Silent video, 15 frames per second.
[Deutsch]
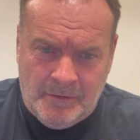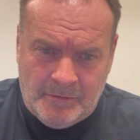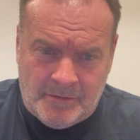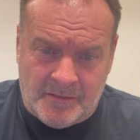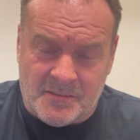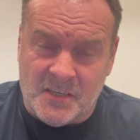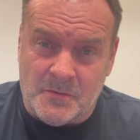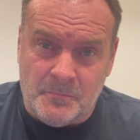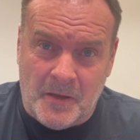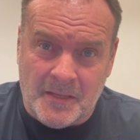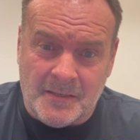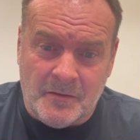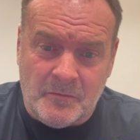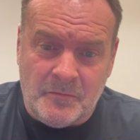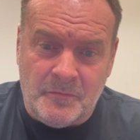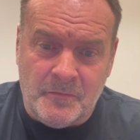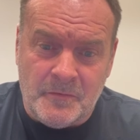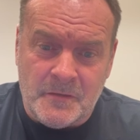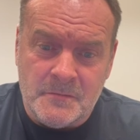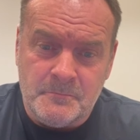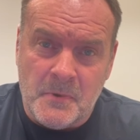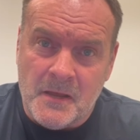dass ich bald in
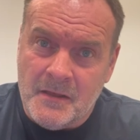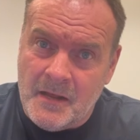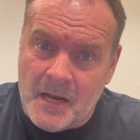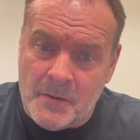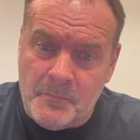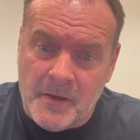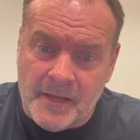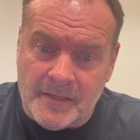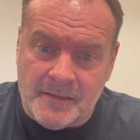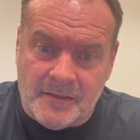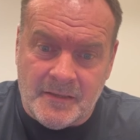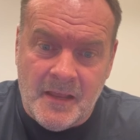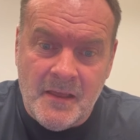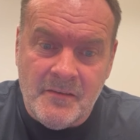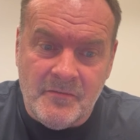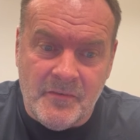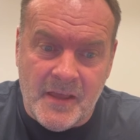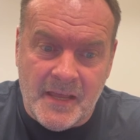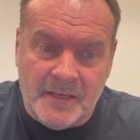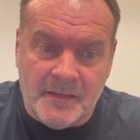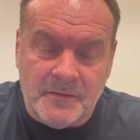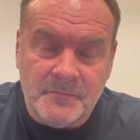FISP arbeiten
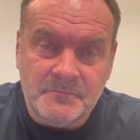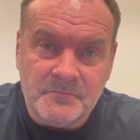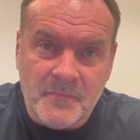werde.